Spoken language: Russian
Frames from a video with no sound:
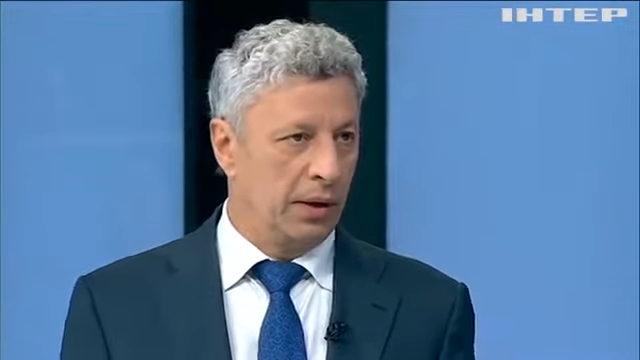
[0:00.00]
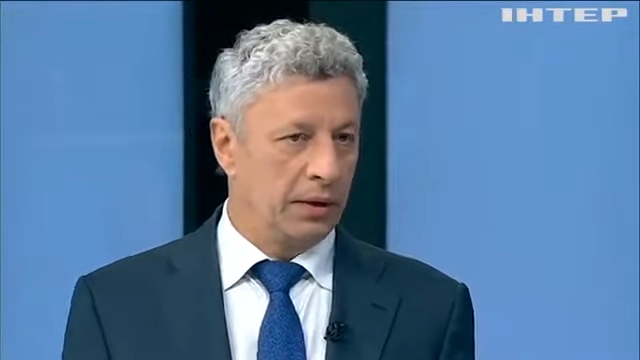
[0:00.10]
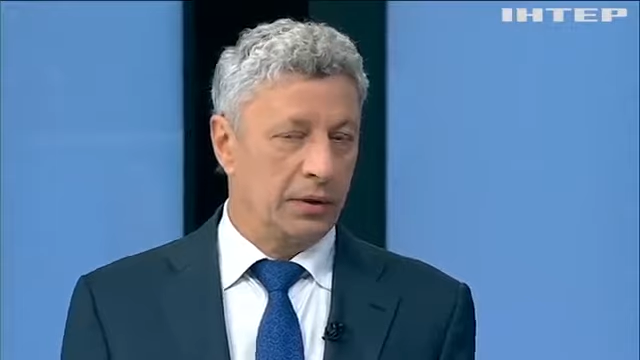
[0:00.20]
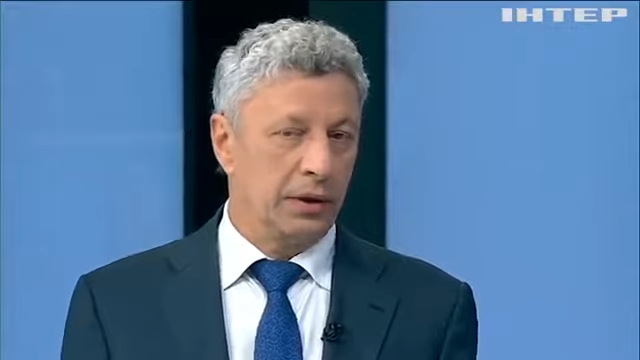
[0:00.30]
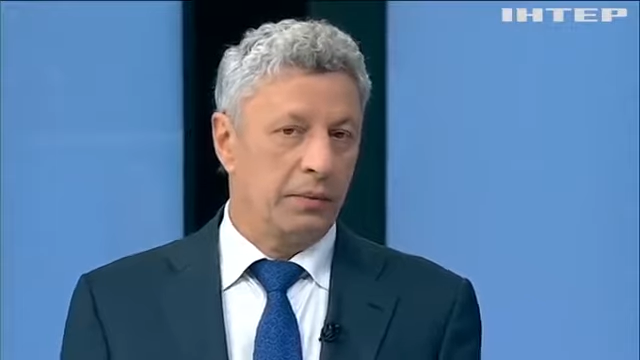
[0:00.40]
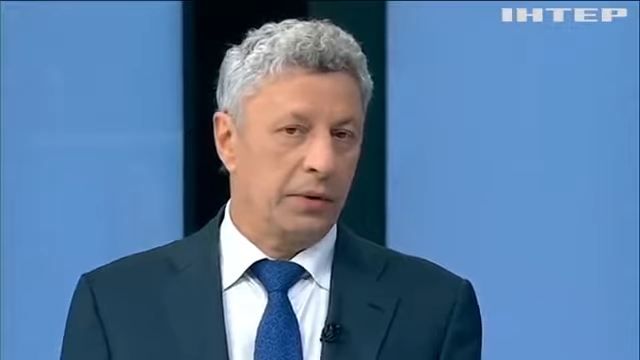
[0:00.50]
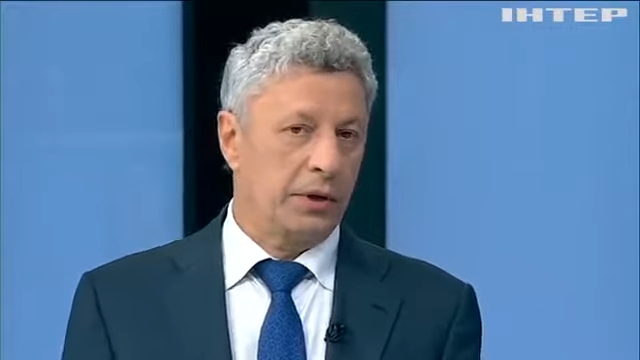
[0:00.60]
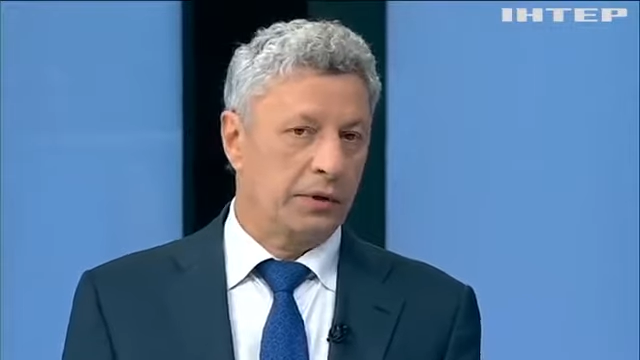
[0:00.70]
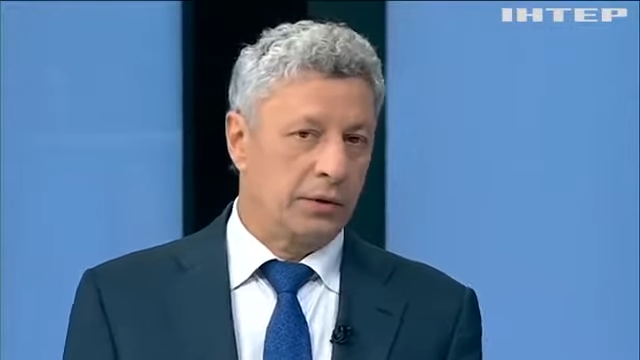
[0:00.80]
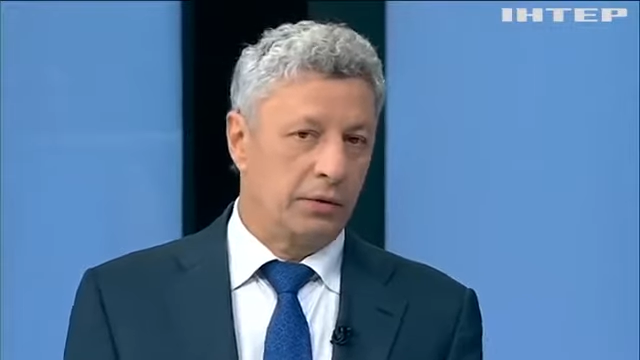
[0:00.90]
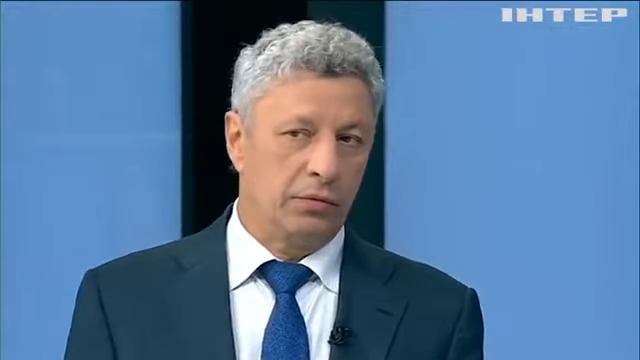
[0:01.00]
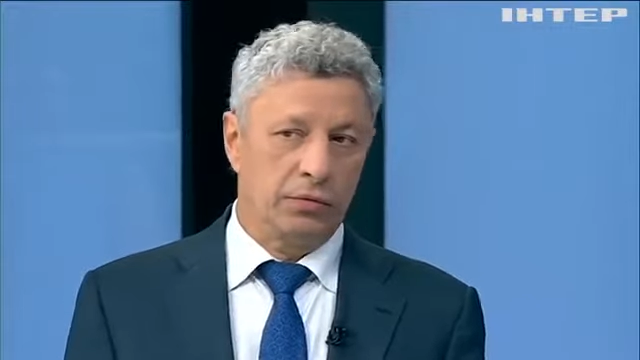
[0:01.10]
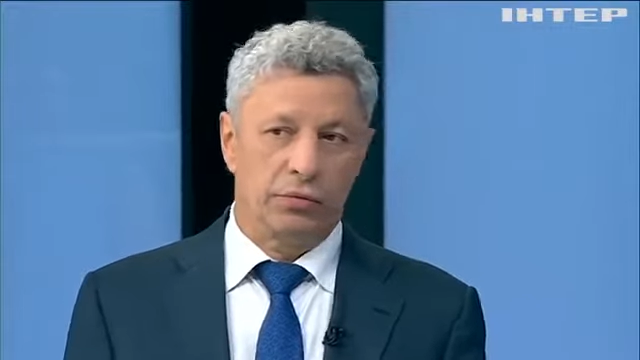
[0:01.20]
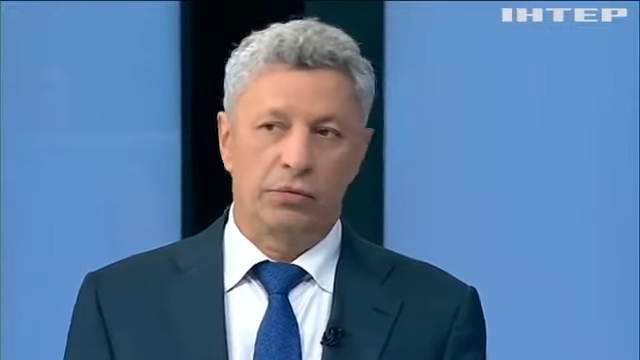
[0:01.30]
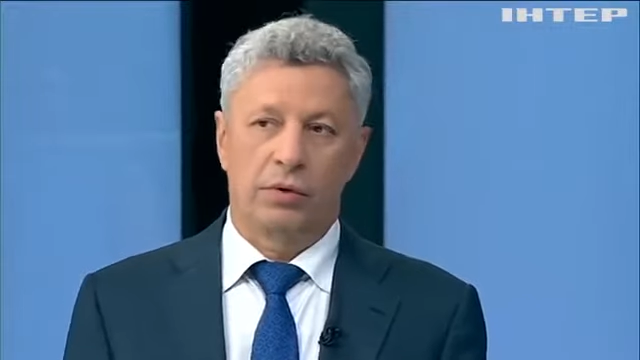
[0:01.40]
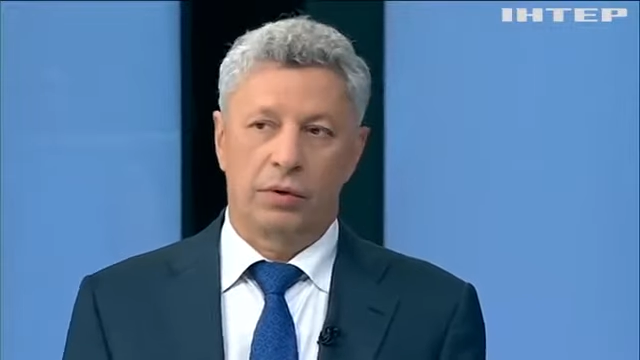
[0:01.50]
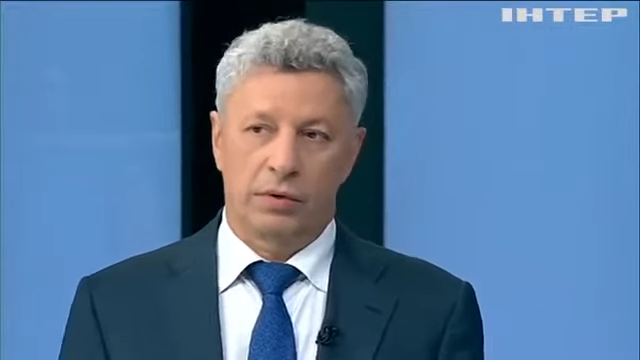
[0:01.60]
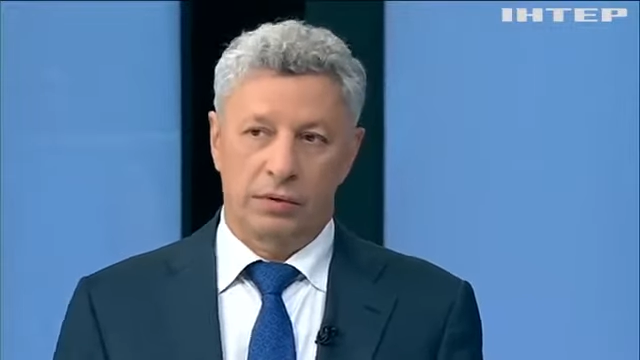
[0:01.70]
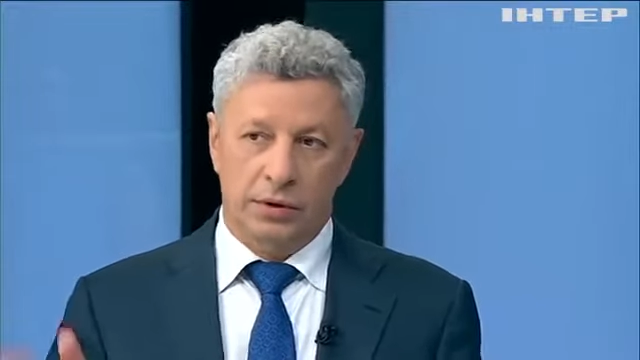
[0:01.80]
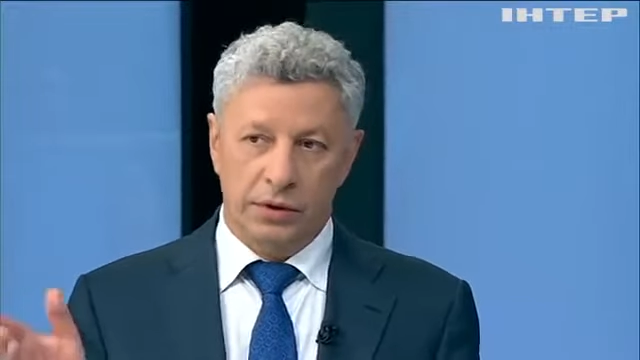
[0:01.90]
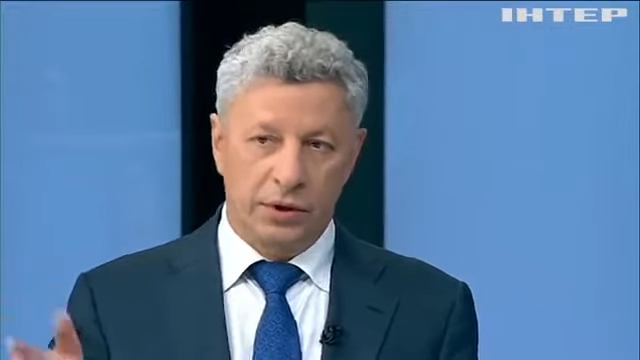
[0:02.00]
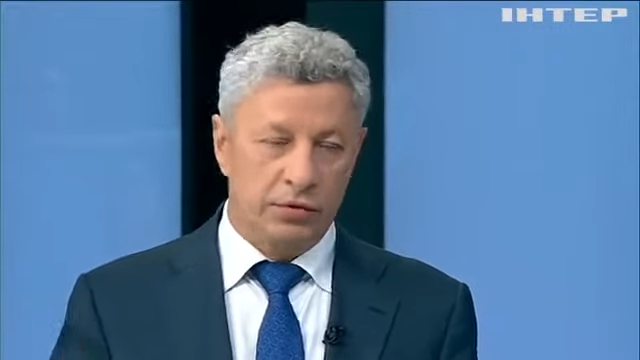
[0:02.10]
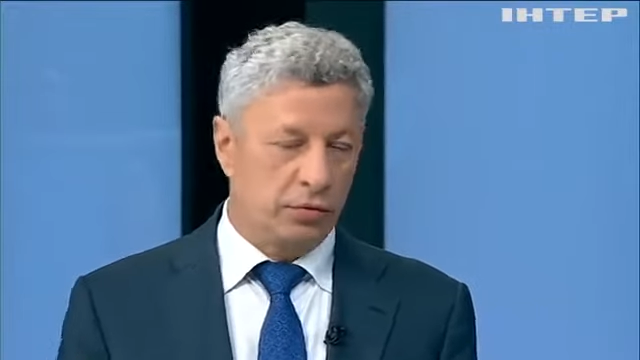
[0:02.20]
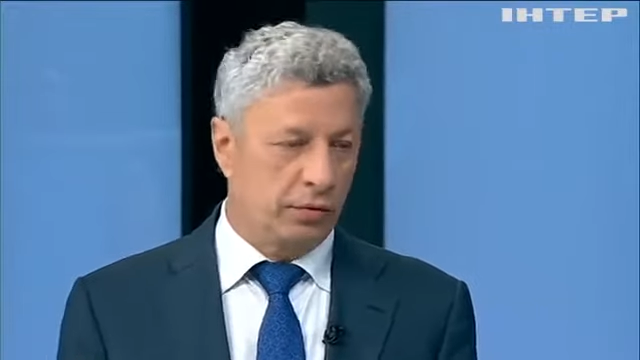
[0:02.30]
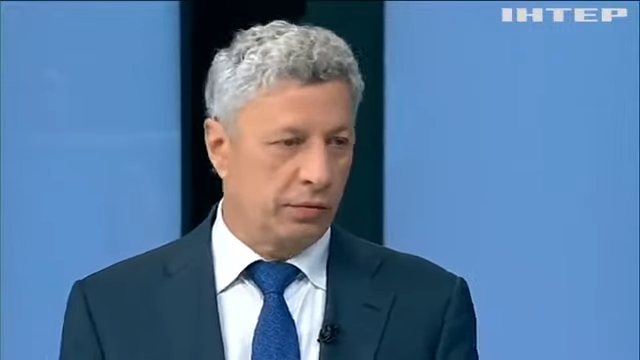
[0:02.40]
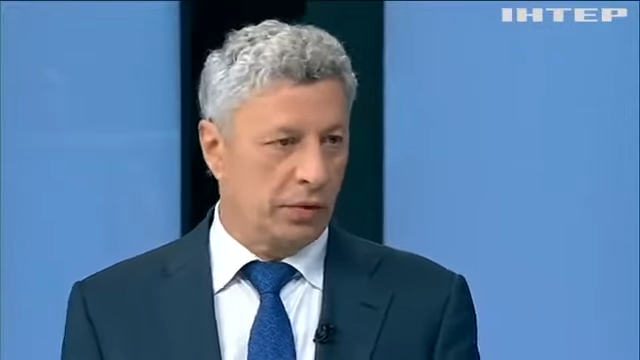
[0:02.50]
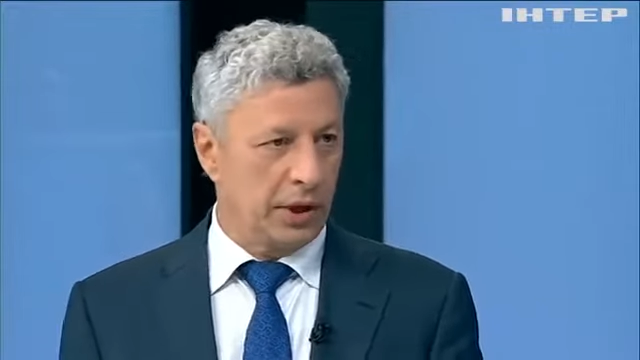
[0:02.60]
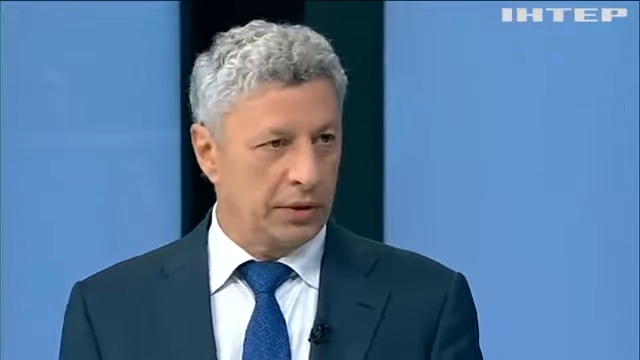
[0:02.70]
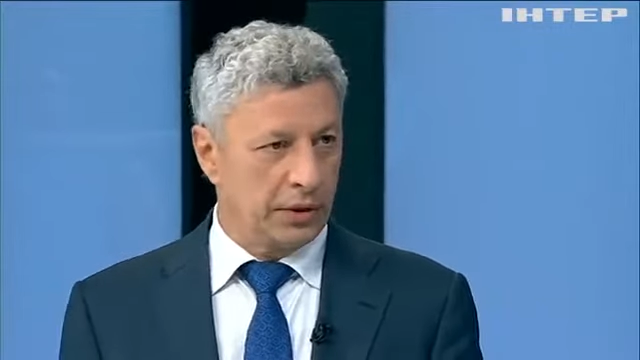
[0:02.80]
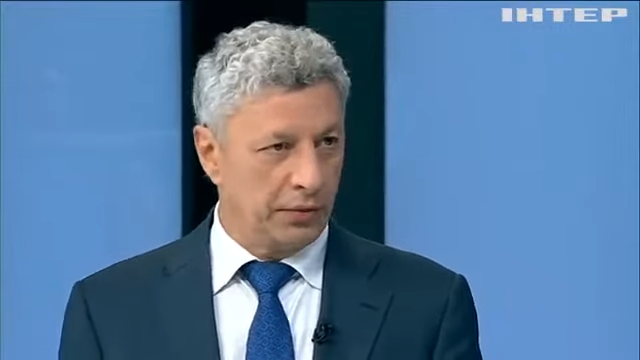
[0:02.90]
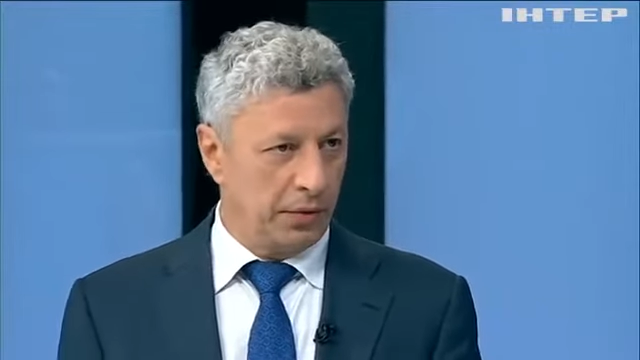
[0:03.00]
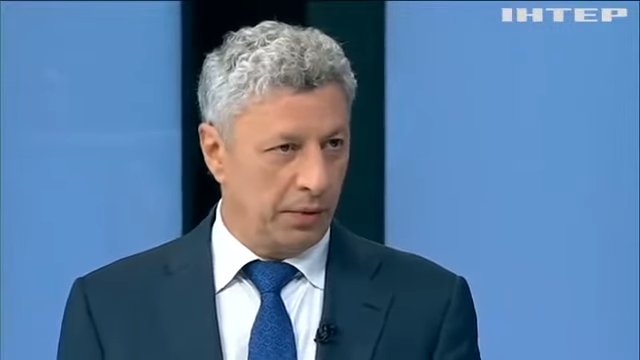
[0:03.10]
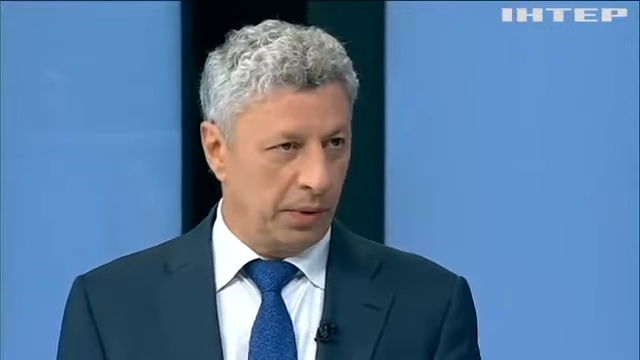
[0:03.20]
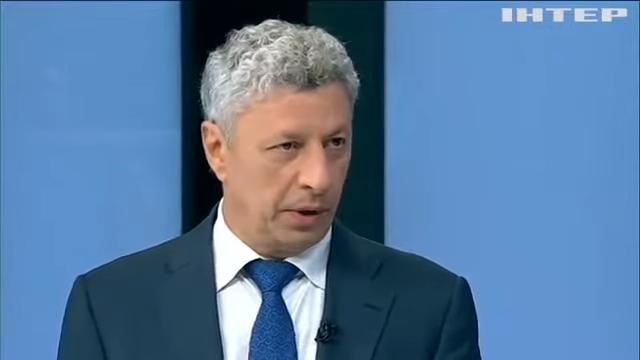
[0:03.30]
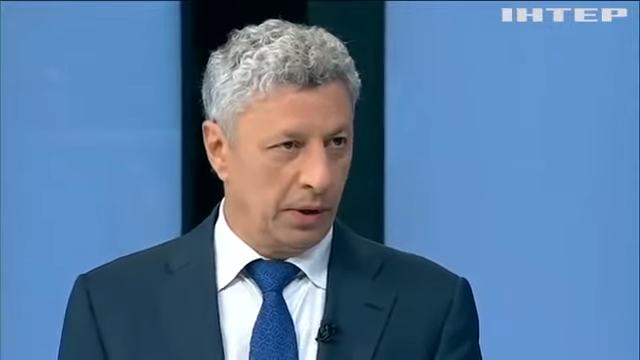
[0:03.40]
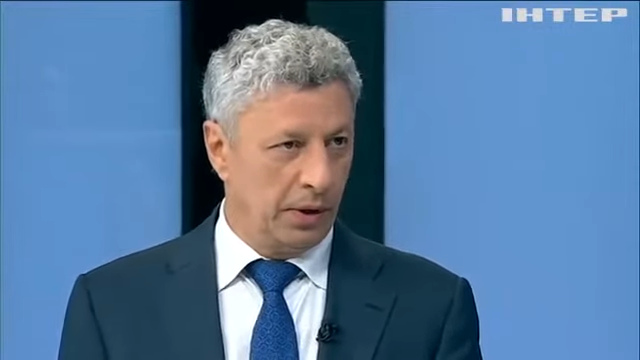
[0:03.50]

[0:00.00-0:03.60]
Скажите, пожалуйста, он что, заинтересован в украинских фермерах?